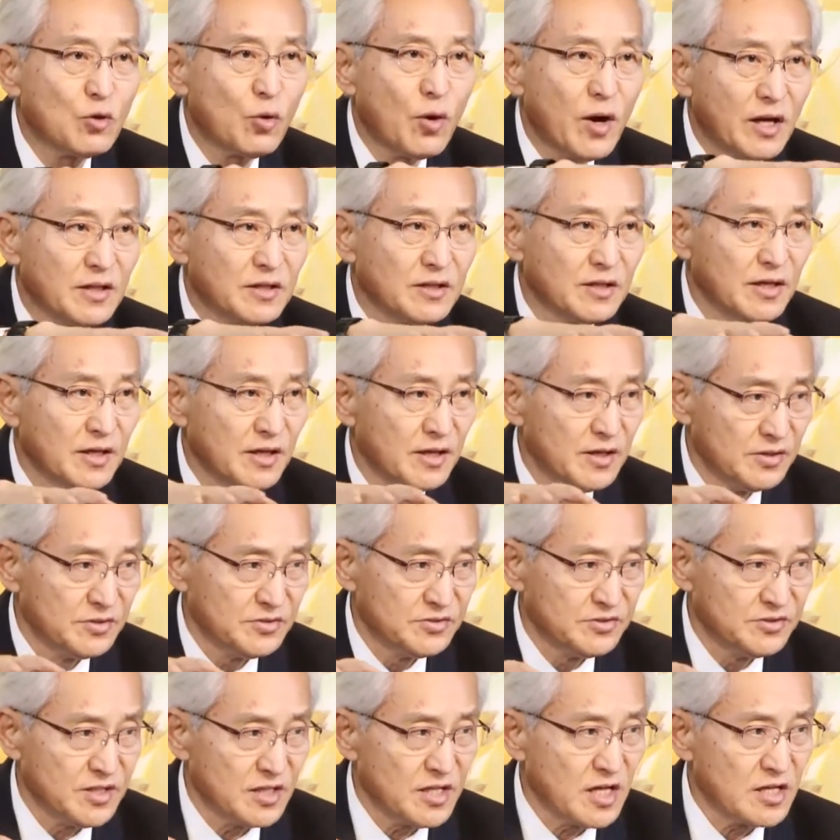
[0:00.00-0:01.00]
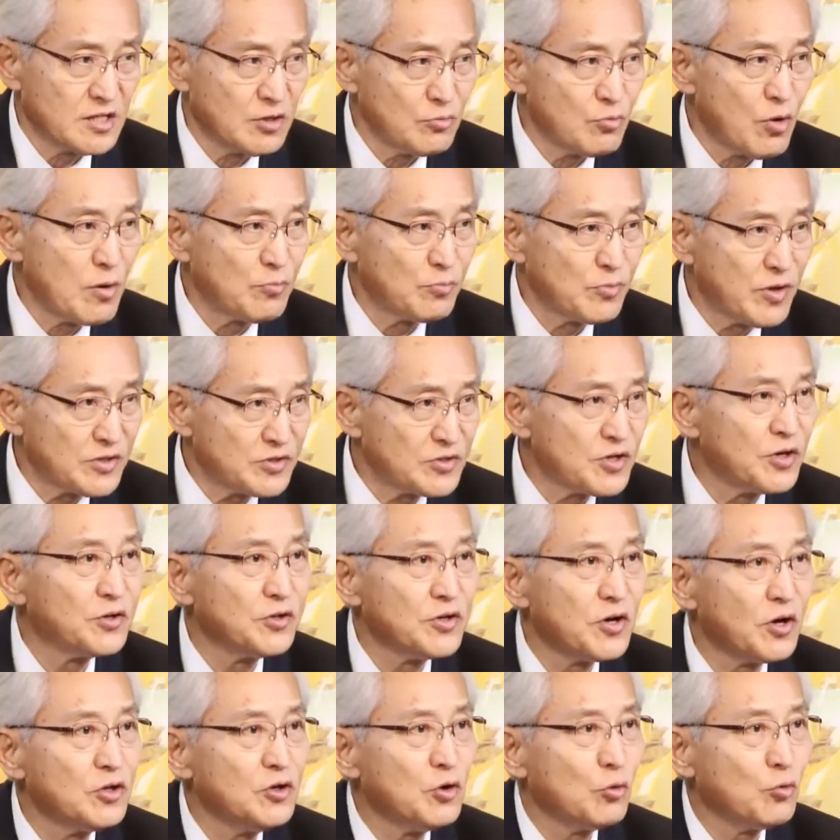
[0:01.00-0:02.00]
동안 제자들과 함께
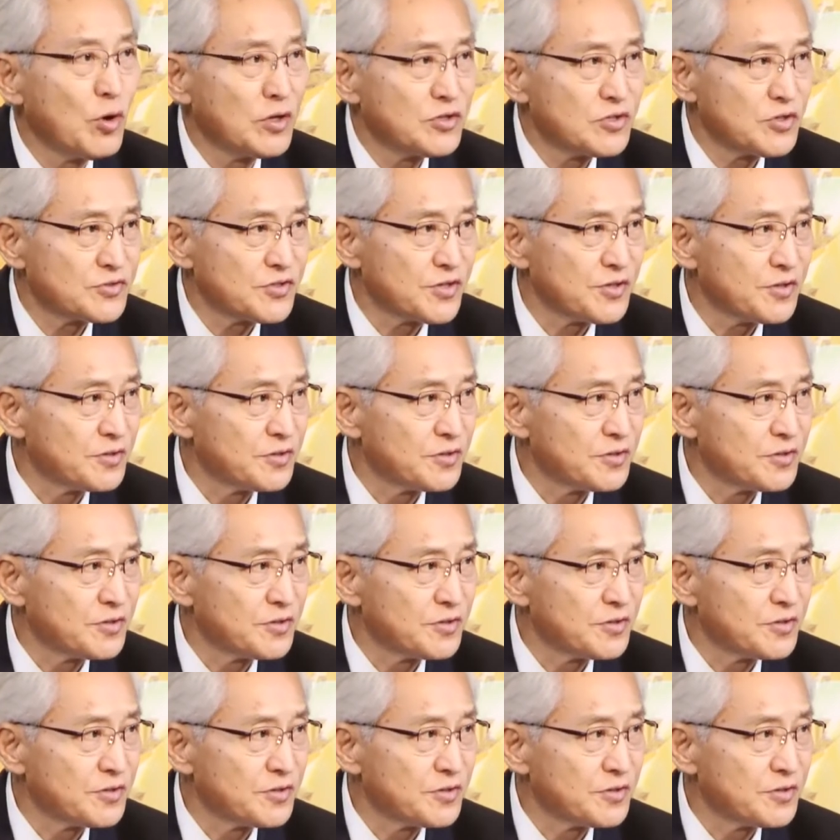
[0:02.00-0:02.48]
성경을 연구하셨어요.